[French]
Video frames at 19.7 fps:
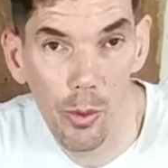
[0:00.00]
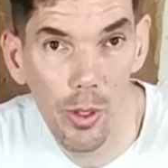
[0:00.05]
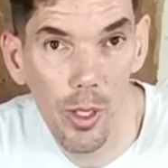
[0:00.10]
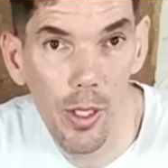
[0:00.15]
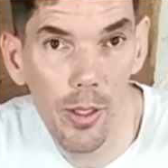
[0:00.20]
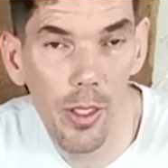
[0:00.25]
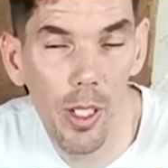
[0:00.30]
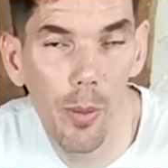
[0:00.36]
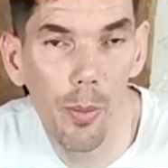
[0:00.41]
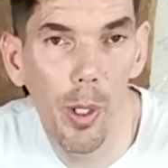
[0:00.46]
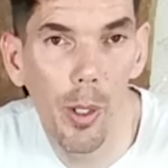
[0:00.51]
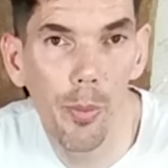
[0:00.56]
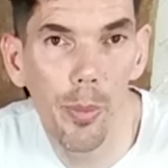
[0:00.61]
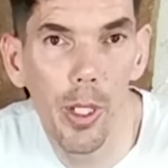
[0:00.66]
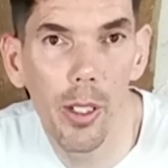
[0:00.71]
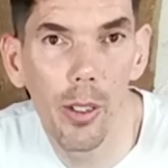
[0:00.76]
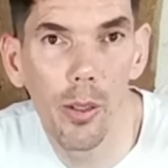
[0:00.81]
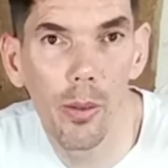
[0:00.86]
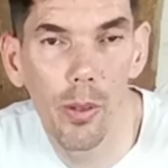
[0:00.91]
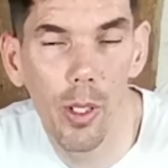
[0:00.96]
Donc ça, c'est un
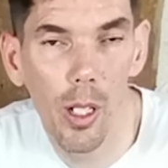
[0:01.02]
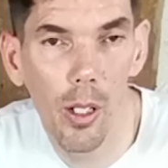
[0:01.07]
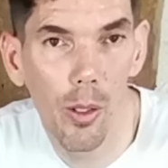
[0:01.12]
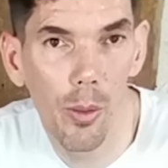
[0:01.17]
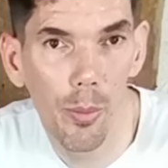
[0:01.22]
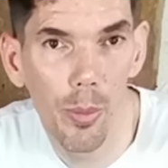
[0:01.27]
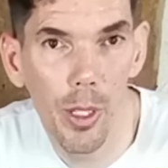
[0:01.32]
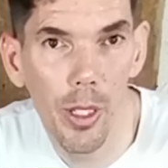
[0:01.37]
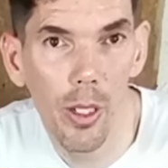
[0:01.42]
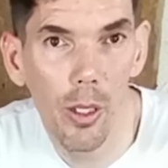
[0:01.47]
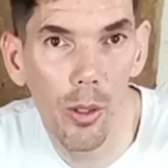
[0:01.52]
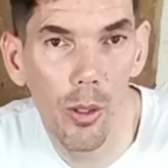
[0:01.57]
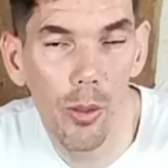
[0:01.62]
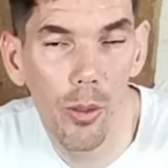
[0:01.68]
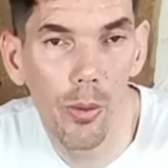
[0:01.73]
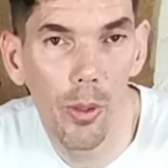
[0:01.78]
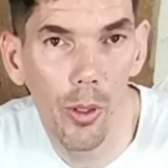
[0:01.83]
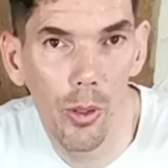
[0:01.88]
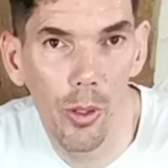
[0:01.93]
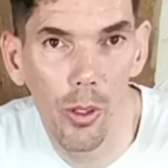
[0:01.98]
papier que va remplir
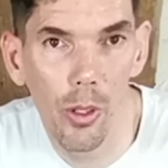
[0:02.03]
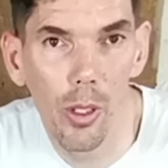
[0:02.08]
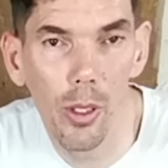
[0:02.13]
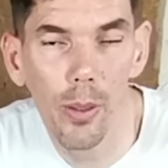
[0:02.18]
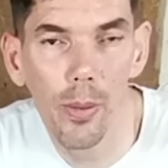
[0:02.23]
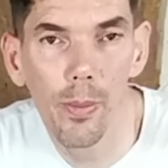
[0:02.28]
le vendeur.